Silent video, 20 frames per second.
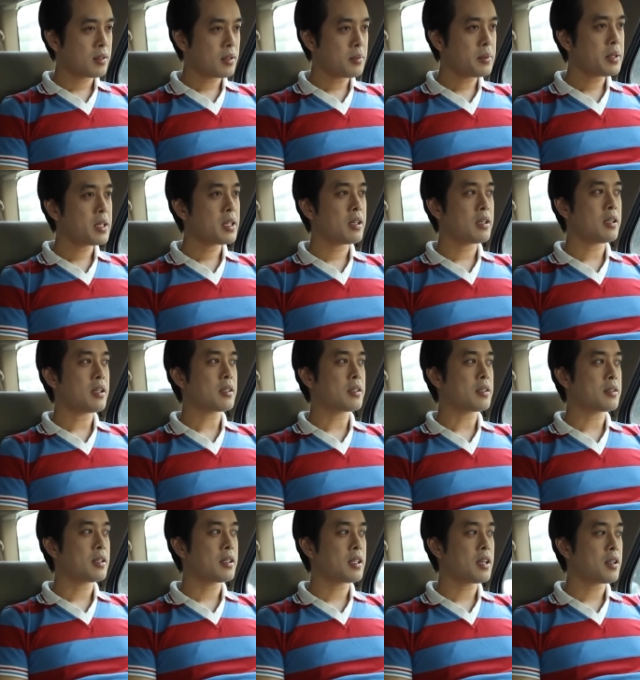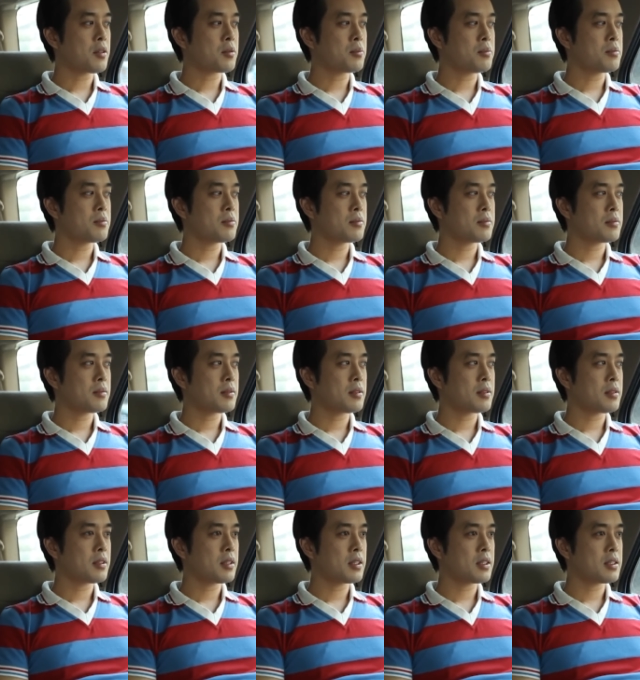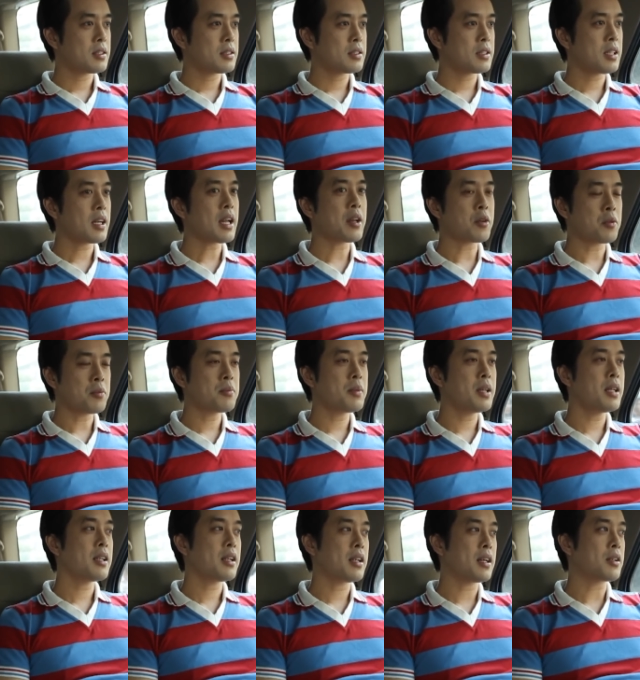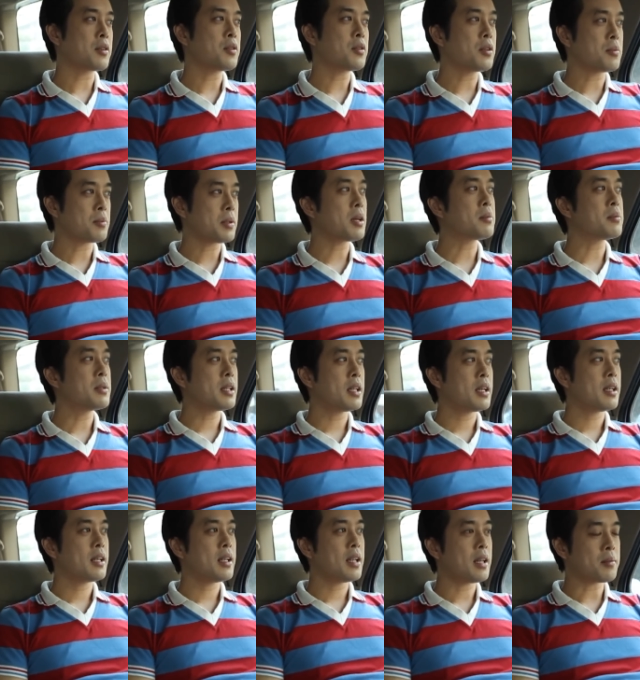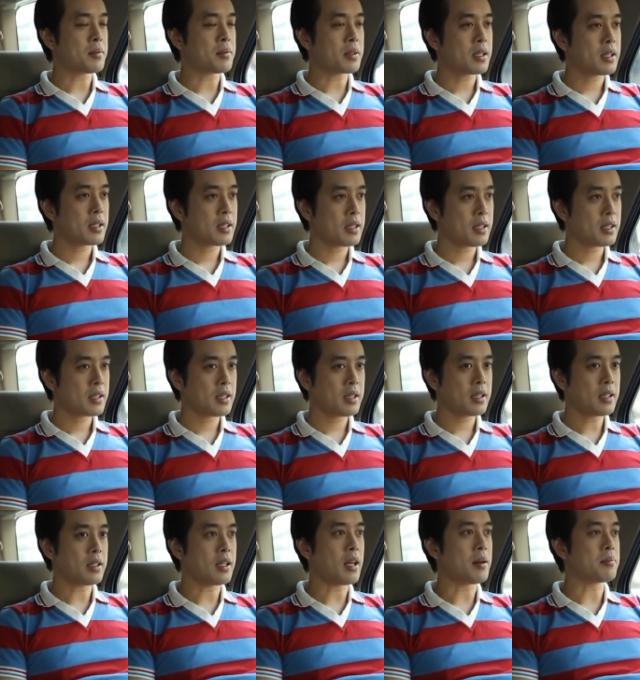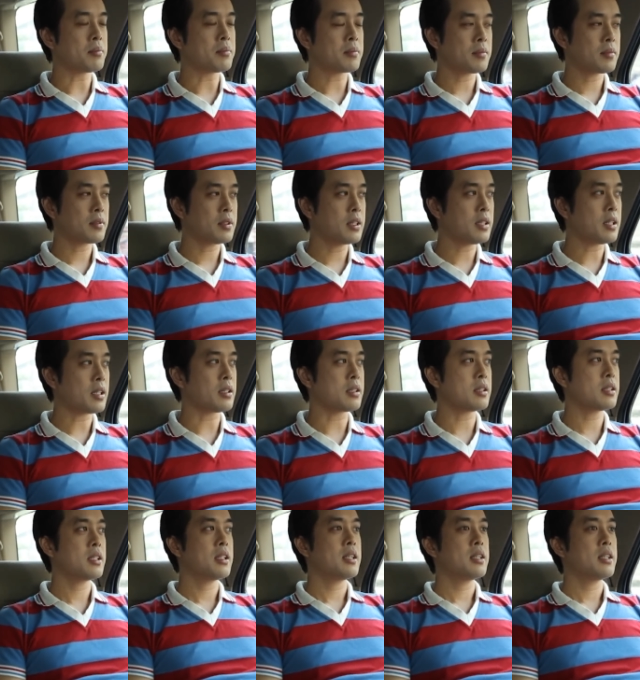tới bây giờ là người ta cũng chắc ai cũng biết là mình không nên làm cái cái cái hành động như vậy